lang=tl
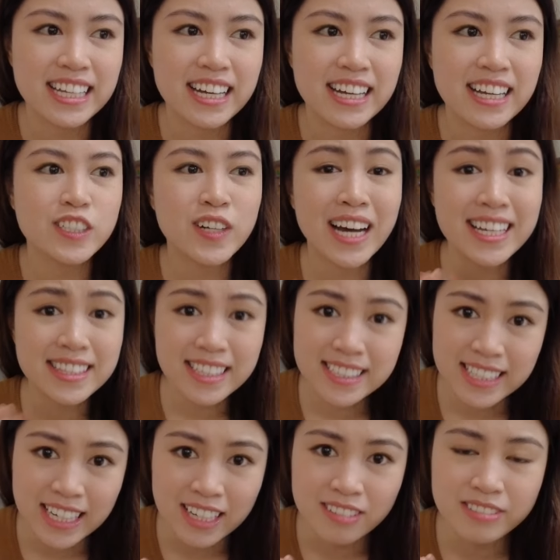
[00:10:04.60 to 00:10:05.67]
na yung ate
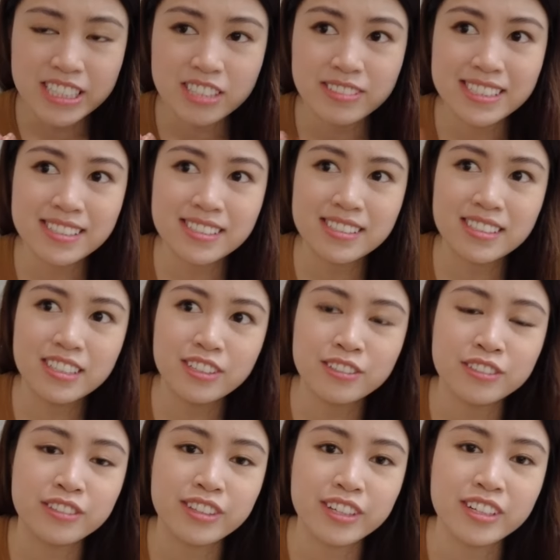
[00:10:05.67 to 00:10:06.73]
niya, which was
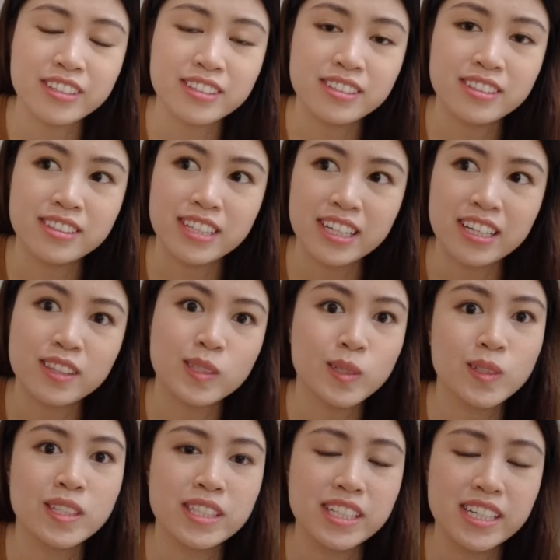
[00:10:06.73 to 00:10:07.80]
yung third ticket
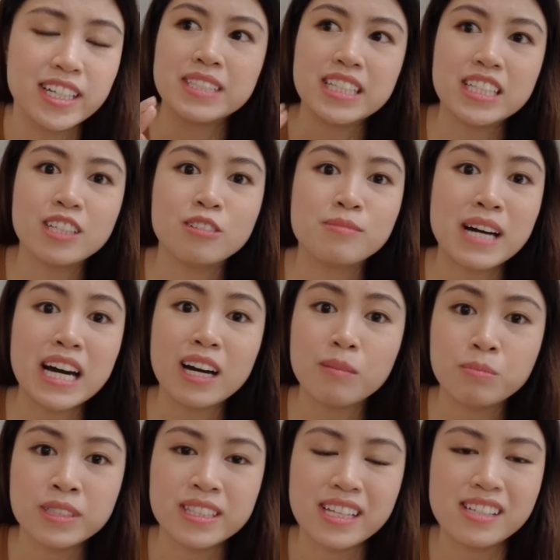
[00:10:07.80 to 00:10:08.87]
holder, hindi daw
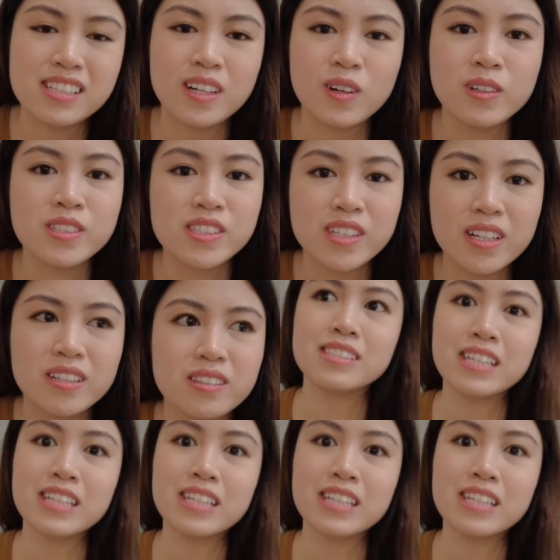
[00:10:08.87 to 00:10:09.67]
makakapunta sa concert.